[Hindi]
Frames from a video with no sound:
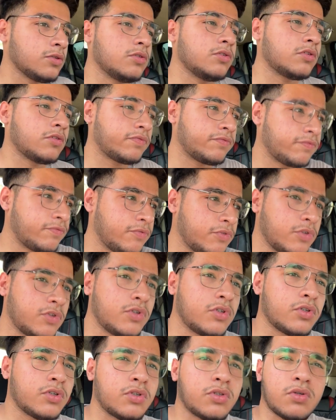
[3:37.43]
ओफ
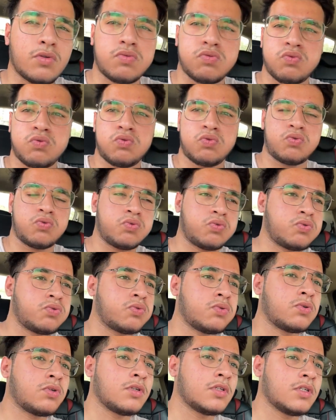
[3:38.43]
ओफ
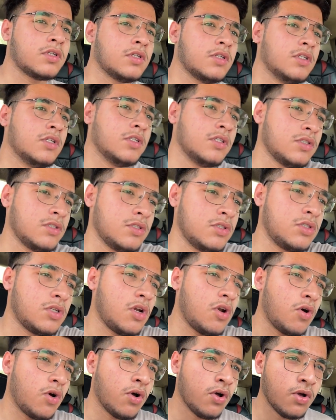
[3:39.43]

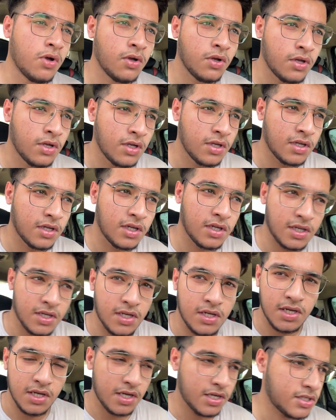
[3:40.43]
चलो
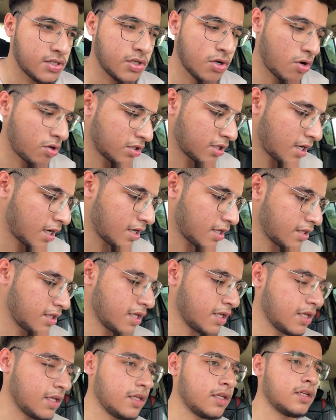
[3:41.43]
एसी ऑन कर लेते
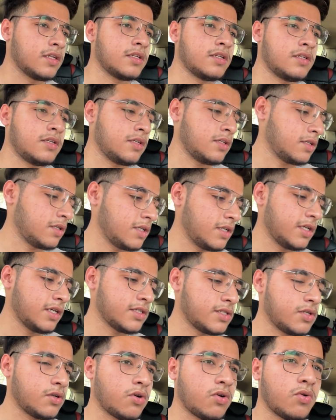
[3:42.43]
हैं
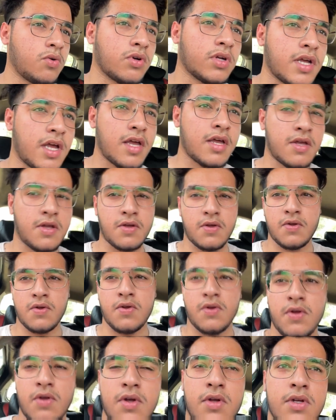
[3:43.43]
एसी ऑन हो गया
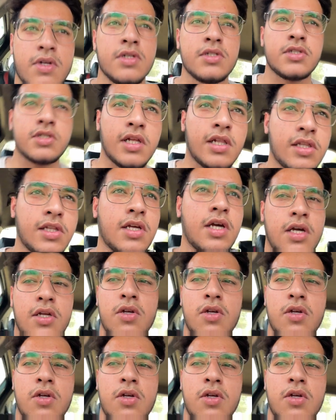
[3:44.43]
चलते हैं आ